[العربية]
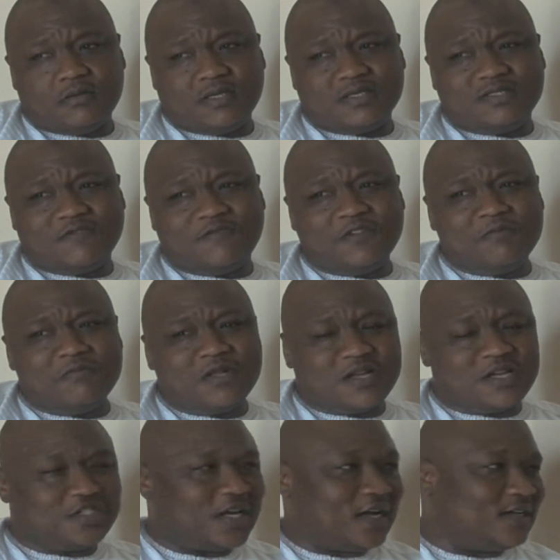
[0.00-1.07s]
يستفيد
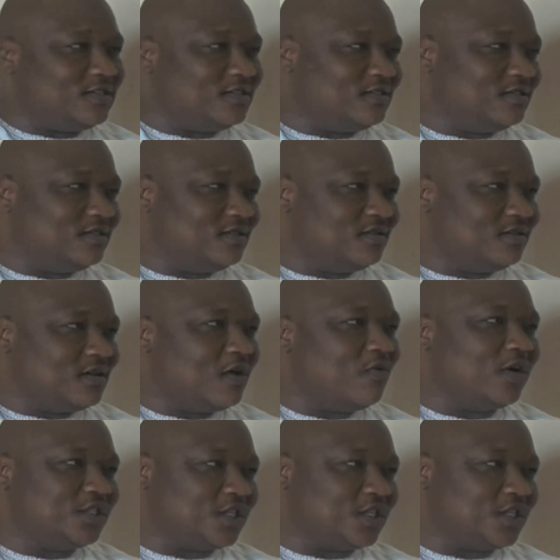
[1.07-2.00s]
منك شخص أو